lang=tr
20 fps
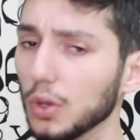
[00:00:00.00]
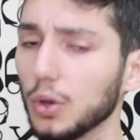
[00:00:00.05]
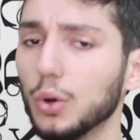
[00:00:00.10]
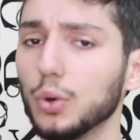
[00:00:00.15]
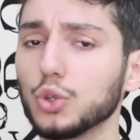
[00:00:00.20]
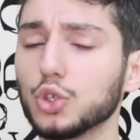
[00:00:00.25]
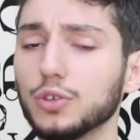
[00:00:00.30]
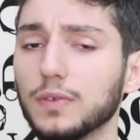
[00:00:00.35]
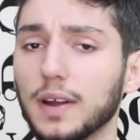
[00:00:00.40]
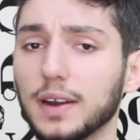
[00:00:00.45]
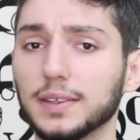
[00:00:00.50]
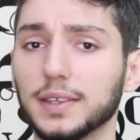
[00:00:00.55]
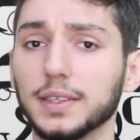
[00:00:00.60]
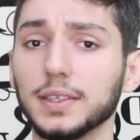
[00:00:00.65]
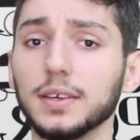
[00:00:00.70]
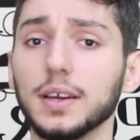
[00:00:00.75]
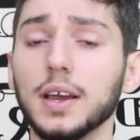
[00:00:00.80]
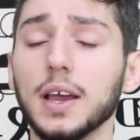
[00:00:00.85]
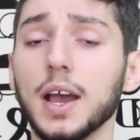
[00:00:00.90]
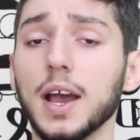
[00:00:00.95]
O
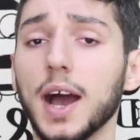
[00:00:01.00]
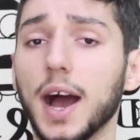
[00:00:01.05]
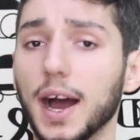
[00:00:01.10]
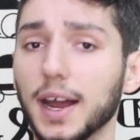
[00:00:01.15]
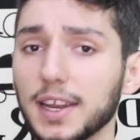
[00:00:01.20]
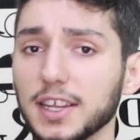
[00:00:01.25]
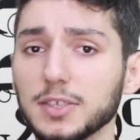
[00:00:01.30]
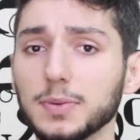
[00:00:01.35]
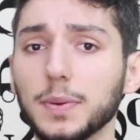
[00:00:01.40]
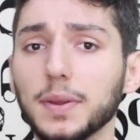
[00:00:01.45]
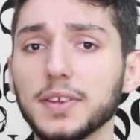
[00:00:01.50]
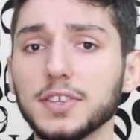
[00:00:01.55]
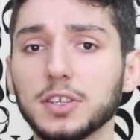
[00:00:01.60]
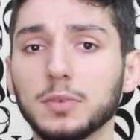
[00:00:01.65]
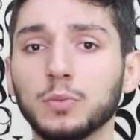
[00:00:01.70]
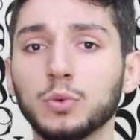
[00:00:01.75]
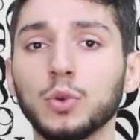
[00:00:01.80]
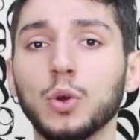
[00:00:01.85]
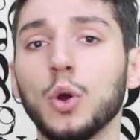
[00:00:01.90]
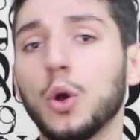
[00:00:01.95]
civardaydı.
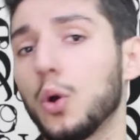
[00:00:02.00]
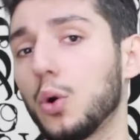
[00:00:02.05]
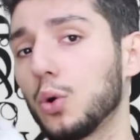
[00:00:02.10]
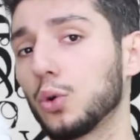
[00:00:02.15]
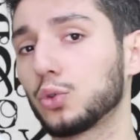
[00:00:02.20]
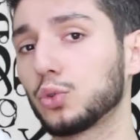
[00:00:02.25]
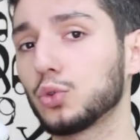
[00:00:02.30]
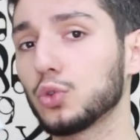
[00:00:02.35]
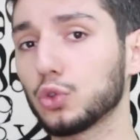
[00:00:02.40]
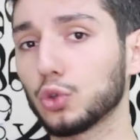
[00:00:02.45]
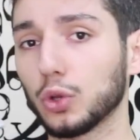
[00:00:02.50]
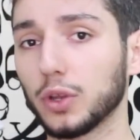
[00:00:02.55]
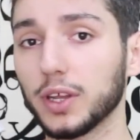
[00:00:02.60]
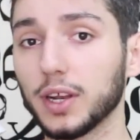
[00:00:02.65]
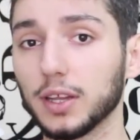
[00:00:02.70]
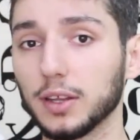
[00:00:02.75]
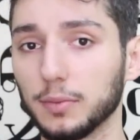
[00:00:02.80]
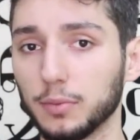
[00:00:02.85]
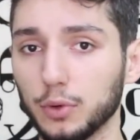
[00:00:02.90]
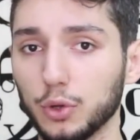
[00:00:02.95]
AliExpress'te bunu 33 dolara
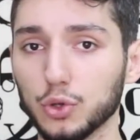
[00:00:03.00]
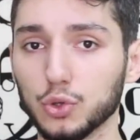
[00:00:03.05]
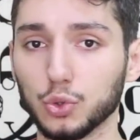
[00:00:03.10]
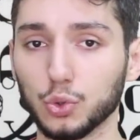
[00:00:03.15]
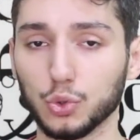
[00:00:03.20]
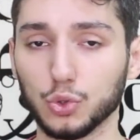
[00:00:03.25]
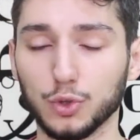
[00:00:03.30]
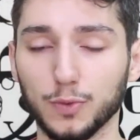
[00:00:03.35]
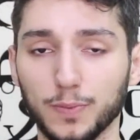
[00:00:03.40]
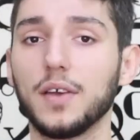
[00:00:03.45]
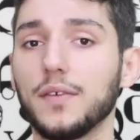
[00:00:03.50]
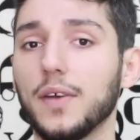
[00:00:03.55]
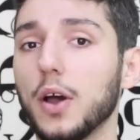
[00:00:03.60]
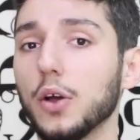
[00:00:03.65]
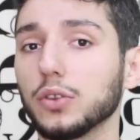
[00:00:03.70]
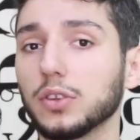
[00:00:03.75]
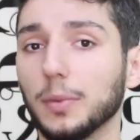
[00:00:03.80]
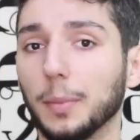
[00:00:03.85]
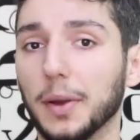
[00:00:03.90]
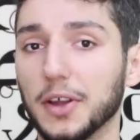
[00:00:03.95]
alabiliyorsunuz.
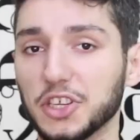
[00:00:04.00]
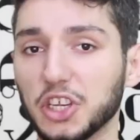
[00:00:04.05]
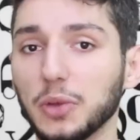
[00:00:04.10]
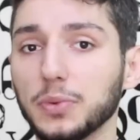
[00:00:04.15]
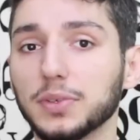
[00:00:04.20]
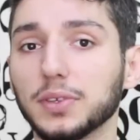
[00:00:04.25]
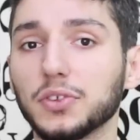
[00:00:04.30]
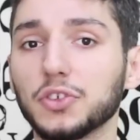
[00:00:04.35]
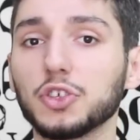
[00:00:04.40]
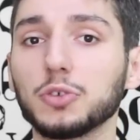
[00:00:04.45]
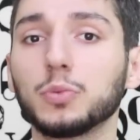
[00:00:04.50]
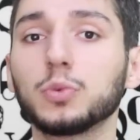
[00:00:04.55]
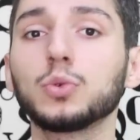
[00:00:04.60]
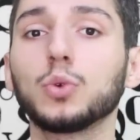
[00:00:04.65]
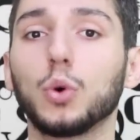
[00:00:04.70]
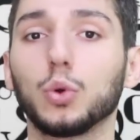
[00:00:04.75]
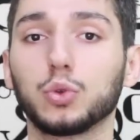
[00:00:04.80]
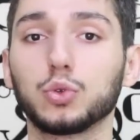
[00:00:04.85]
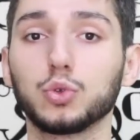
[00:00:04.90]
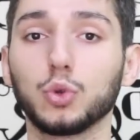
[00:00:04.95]
Veyahut da başka bir satıcı bunu
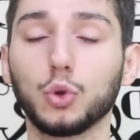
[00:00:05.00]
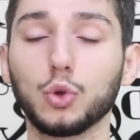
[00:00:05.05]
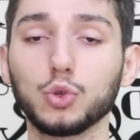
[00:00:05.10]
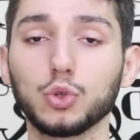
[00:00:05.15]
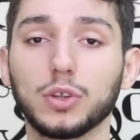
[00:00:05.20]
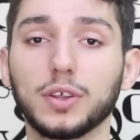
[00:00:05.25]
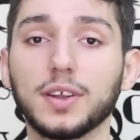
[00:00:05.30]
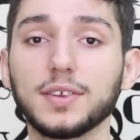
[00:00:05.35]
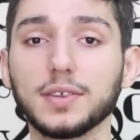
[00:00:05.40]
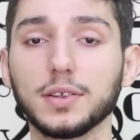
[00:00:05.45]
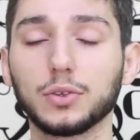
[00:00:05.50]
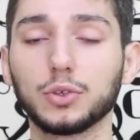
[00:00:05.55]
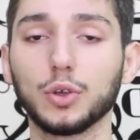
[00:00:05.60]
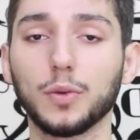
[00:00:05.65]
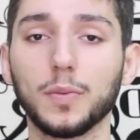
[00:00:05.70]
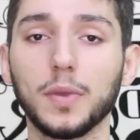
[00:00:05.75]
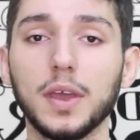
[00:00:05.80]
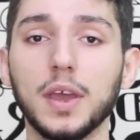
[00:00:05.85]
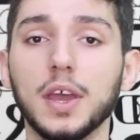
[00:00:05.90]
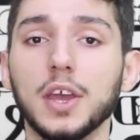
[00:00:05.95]
39 dolara
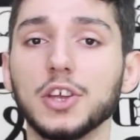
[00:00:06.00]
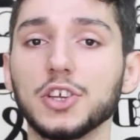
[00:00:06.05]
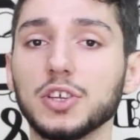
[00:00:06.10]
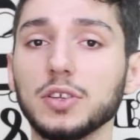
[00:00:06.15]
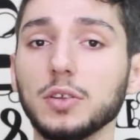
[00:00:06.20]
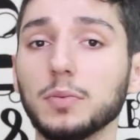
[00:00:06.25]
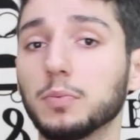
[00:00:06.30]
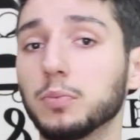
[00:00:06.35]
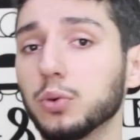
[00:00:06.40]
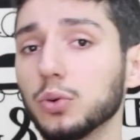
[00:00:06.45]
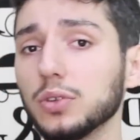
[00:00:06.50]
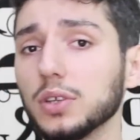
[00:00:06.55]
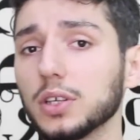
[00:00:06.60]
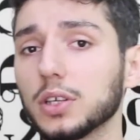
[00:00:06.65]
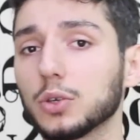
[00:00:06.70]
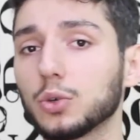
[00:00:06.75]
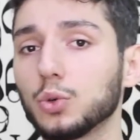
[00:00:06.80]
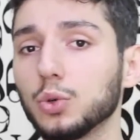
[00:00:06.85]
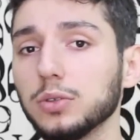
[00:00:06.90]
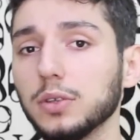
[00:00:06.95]
satıyor. Şimdi
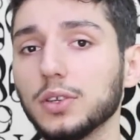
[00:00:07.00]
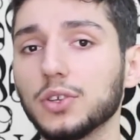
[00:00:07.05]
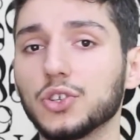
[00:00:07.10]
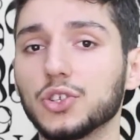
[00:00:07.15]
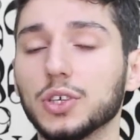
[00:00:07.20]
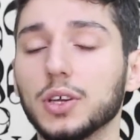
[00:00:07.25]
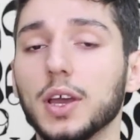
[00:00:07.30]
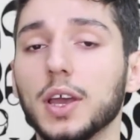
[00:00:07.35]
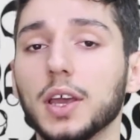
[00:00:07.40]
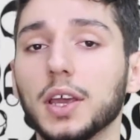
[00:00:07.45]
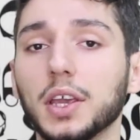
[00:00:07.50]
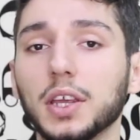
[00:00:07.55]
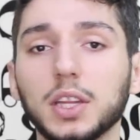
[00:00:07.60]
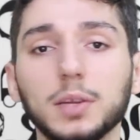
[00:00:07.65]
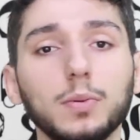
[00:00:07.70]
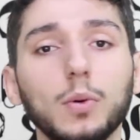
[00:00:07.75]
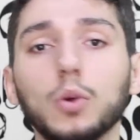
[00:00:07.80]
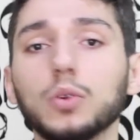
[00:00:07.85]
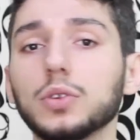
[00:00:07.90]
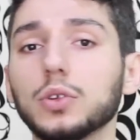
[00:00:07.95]
buradaki kullanıcı
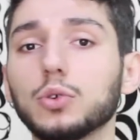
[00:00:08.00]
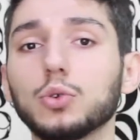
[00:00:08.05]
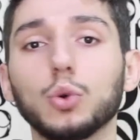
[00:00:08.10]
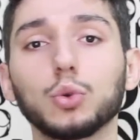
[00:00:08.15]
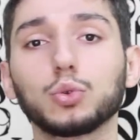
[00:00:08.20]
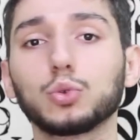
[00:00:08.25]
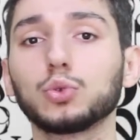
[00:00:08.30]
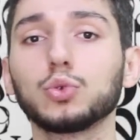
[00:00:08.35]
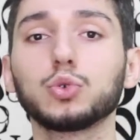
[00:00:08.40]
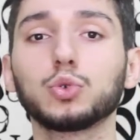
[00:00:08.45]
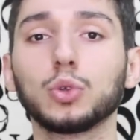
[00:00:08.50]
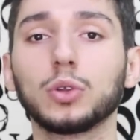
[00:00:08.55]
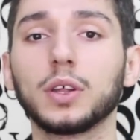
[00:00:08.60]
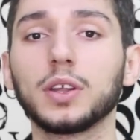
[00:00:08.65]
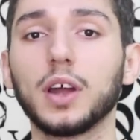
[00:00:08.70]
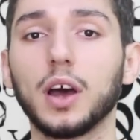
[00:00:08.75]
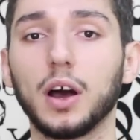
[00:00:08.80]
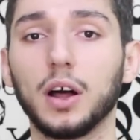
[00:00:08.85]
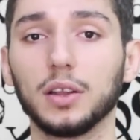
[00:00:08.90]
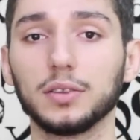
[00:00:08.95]
gidip oradaki 33
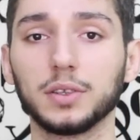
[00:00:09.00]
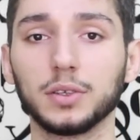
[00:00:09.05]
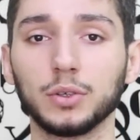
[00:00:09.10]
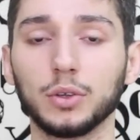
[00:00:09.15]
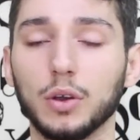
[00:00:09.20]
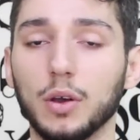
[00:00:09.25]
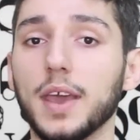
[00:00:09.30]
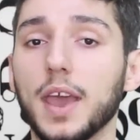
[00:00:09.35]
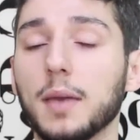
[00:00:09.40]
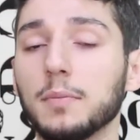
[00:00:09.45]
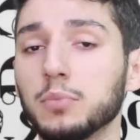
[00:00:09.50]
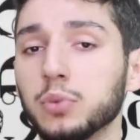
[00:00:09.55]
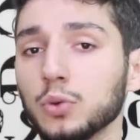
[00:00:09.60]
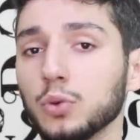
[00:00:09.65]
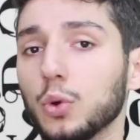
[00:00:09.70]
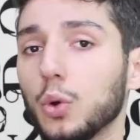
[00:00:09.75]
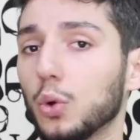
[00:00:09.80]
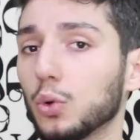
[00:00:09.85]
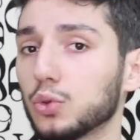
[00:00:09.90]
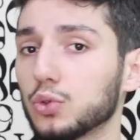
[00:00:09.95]
dolara aldanıyor. E
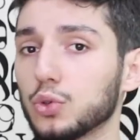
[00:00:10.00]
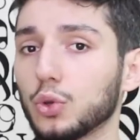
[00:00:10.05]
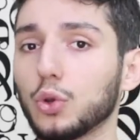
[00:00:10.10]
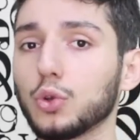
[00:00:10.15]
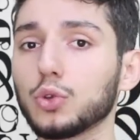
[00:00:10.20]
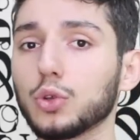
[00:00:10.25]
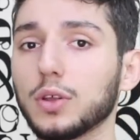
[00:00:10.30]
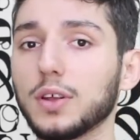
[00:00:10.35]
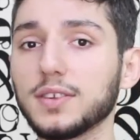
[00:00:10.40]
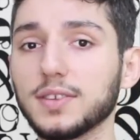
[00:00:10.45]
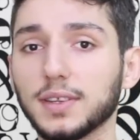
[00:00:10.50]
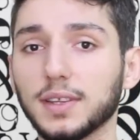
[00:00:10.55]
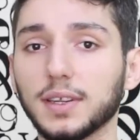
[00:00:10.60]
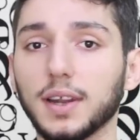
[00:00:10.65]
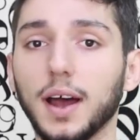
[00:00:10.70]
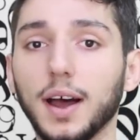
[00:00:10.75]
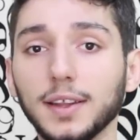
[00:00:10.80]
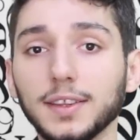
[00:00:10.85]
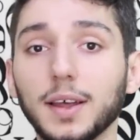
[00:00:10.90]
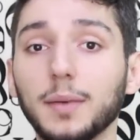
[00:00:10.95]
bunu 39 dolara satan
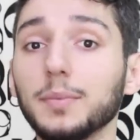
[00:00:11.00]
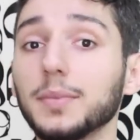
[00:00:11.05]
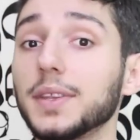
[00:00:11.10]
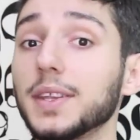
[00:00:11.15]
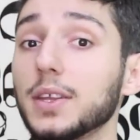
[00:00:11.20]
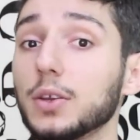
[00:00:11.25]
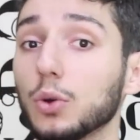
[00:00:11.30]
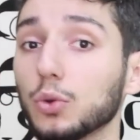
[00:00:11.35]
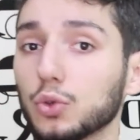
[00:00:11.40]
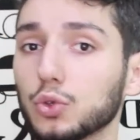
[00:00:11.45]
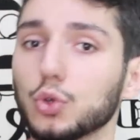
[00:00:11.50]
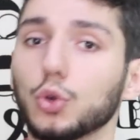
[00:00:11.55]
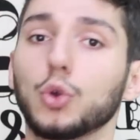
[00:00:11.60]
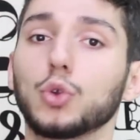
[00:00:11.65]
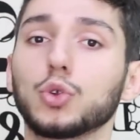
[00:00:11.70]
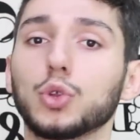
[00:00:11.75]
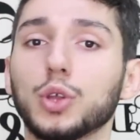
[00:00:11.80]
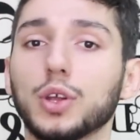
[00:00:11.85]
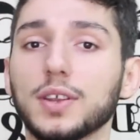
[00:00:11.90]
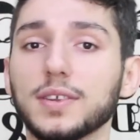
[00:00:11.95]
adam niye
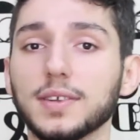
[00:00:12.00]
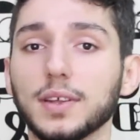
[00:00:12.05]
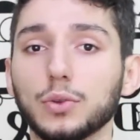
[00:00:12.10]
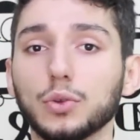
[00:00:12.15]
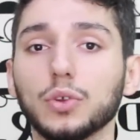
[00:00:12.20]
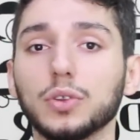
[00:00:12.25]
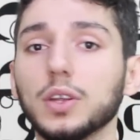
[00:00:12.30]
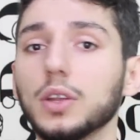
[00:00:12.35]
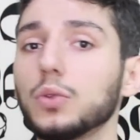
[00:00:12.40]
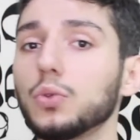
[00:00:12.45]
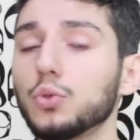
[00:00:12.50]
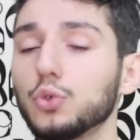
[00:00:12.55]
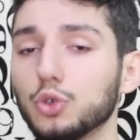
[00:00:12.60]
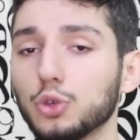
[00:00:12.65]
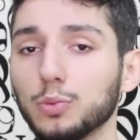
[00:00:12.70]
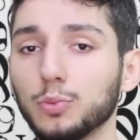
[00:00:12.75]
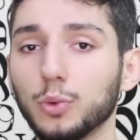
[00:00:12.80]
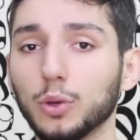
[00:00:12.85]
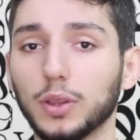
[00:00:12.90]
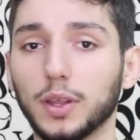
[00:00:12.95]
39 dolara satıyor diye
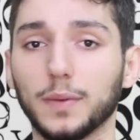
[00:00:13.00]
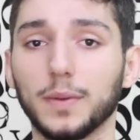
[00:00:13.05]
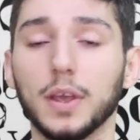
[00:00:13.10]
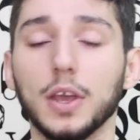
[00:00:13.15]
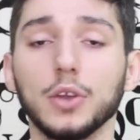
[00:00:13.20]
düşünmüyorlar.